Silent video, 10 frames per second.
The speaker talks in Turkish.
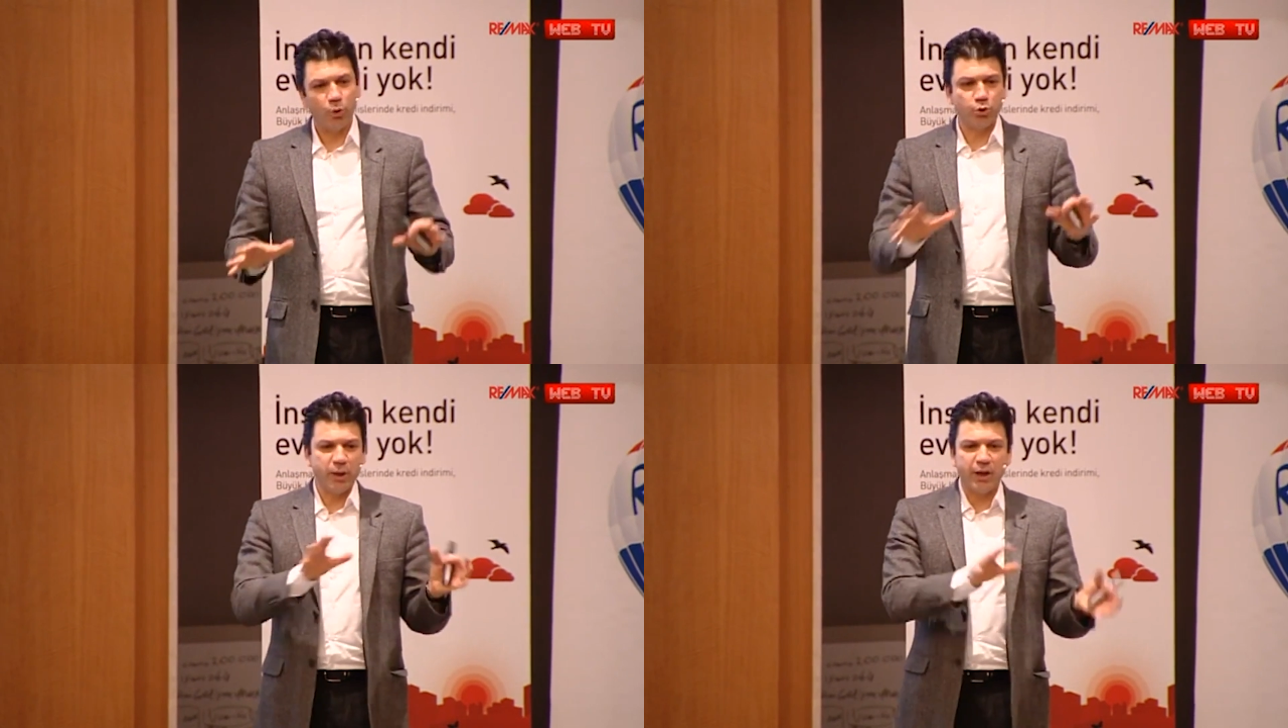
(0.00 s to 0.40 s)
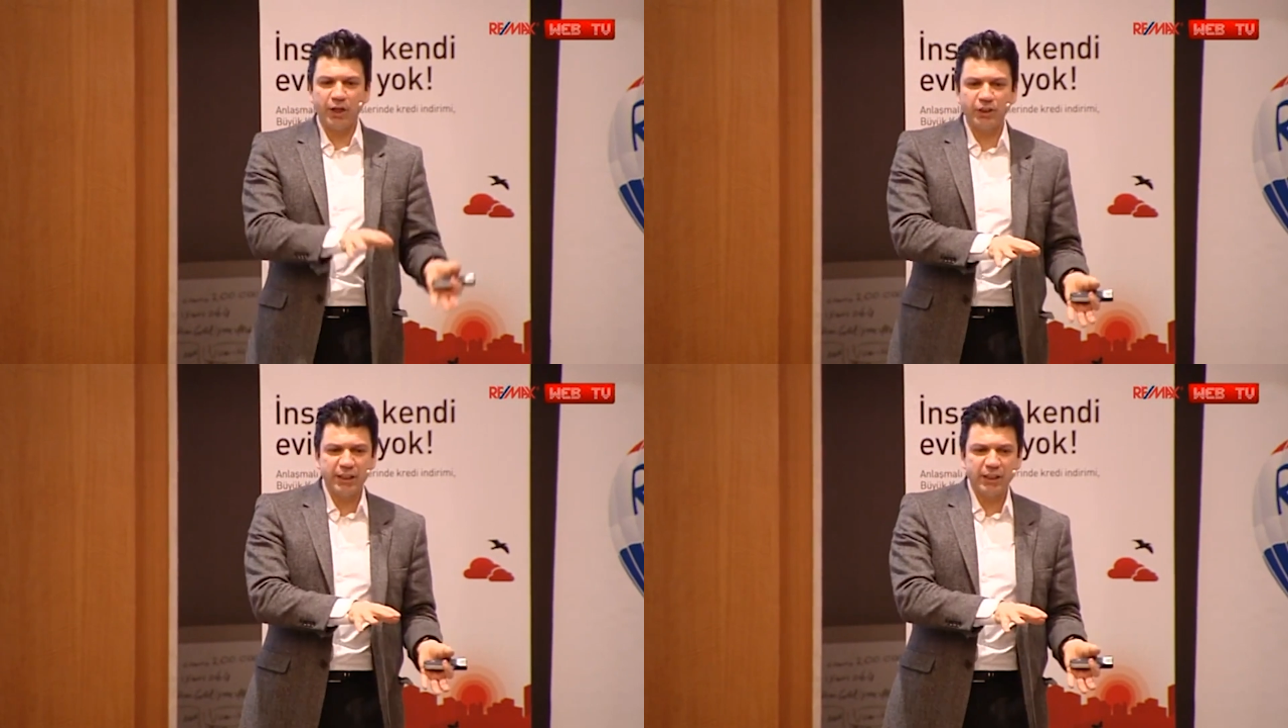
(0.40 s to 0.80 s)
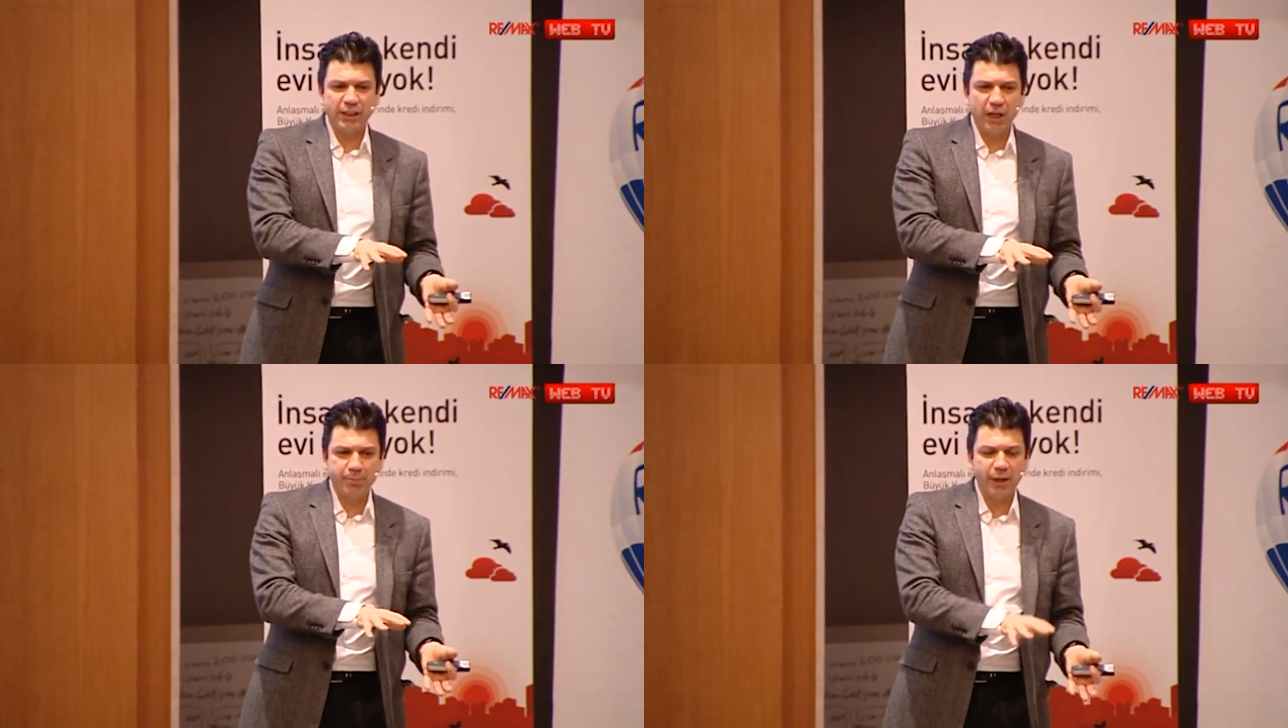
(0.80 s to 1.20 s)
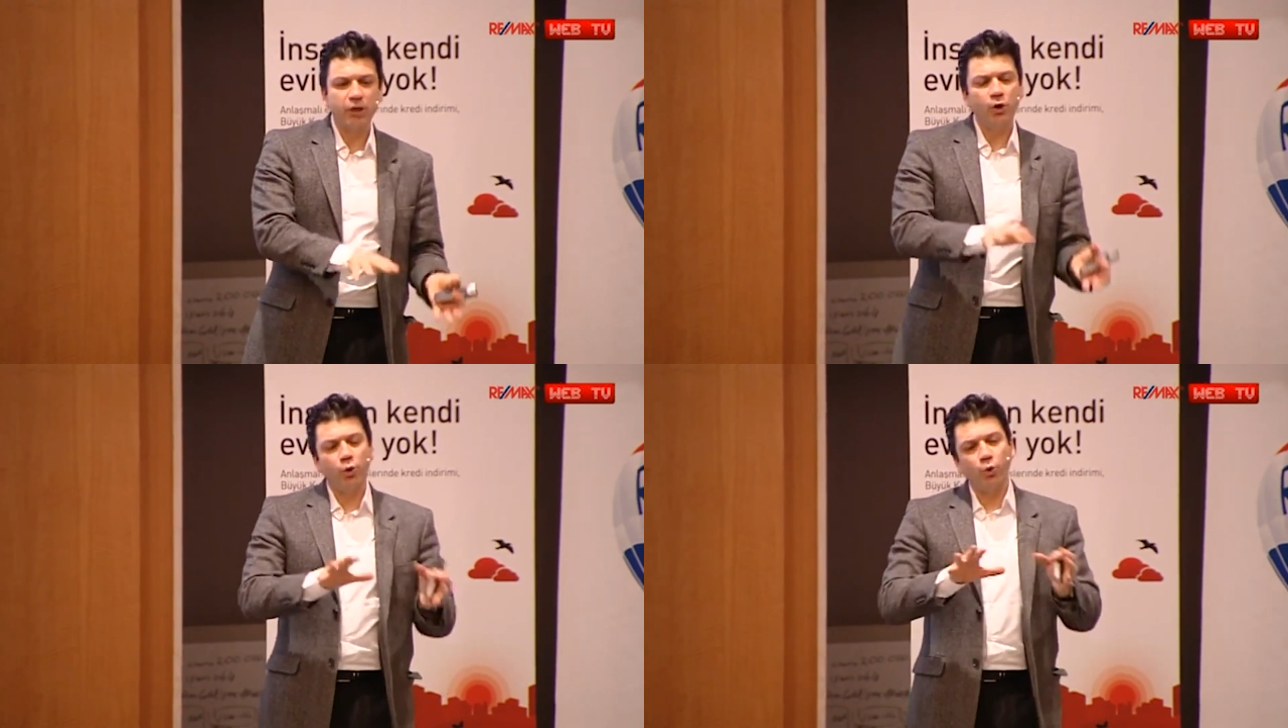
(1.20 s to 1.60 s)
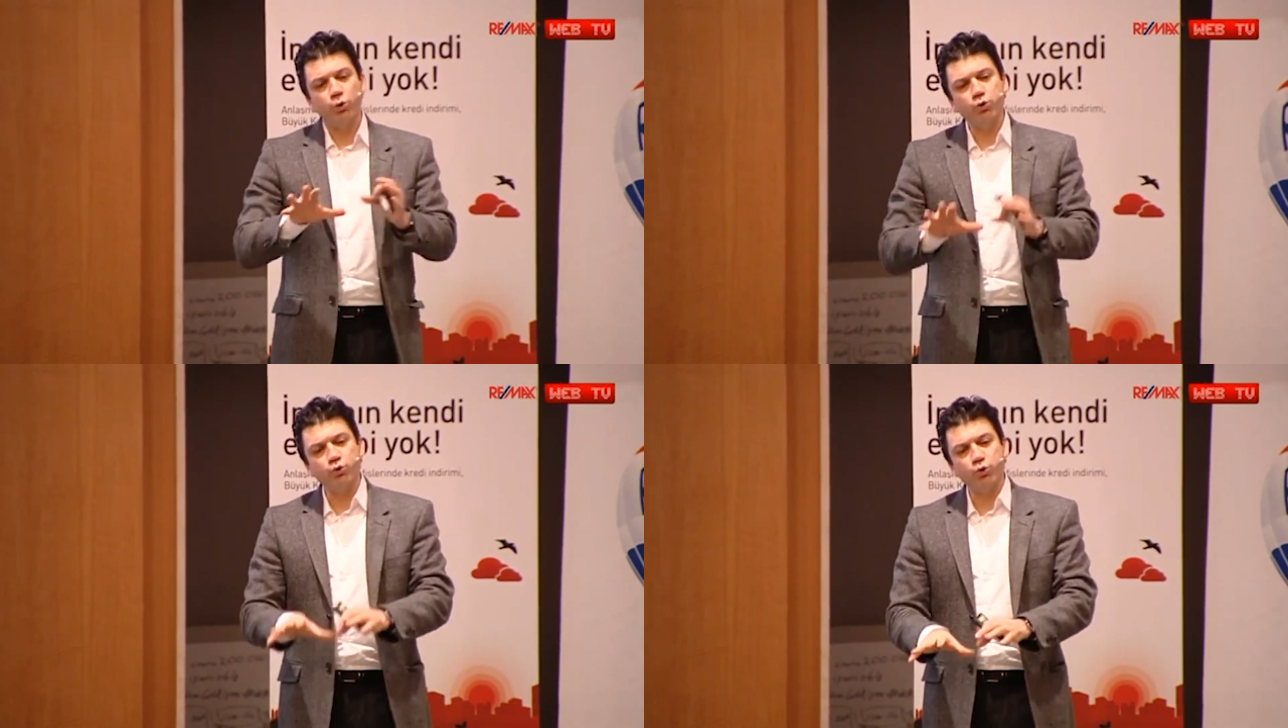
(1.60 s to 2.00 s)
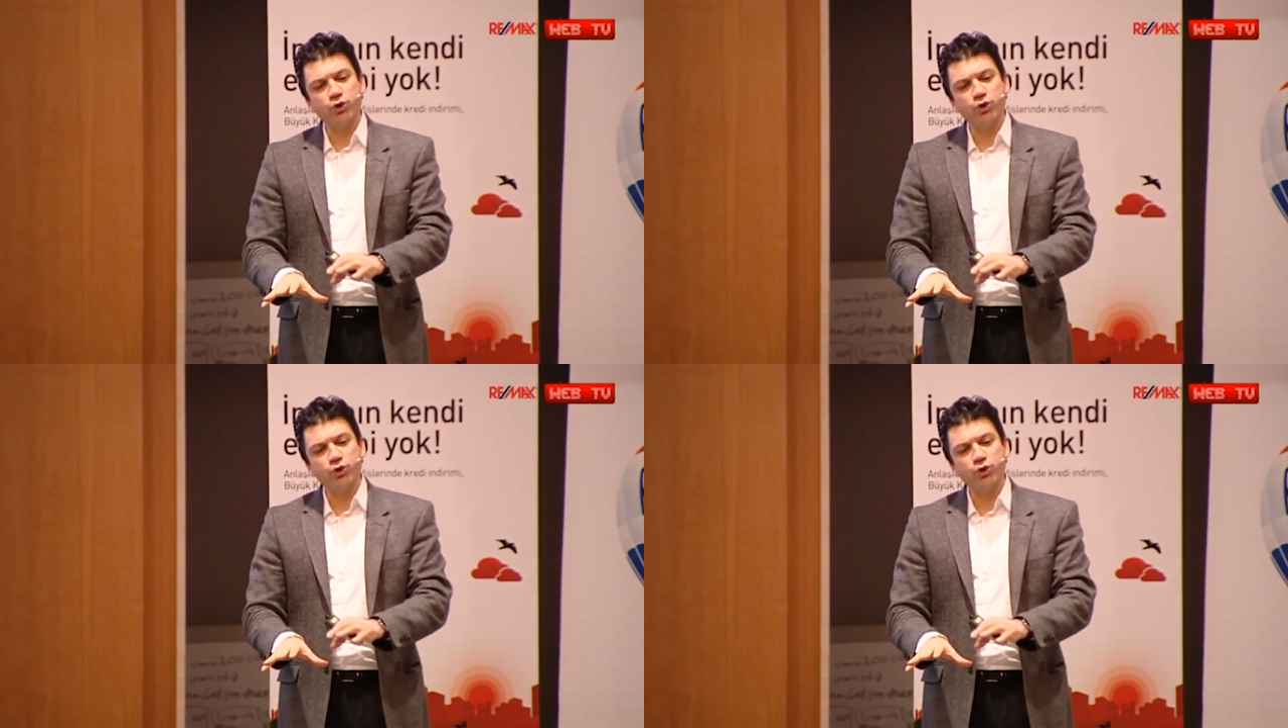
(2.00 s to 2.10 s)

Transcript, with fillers: O zaman karşısındaki kişi ne yapar? O yüzde